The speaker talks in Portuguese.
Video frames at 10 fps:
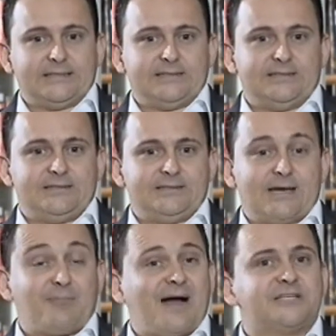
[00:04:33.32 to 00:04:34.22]
E
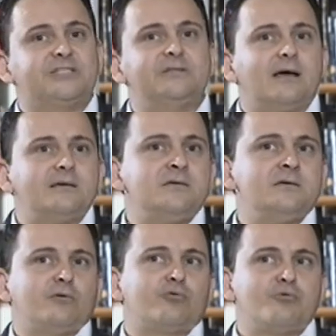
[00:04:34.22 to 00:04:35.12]
a partir
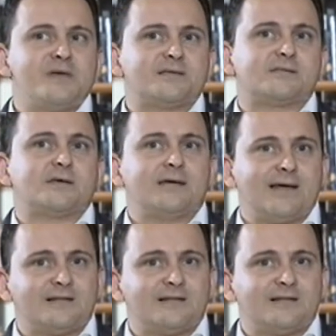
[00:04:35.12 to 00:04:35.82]
daí eu comecei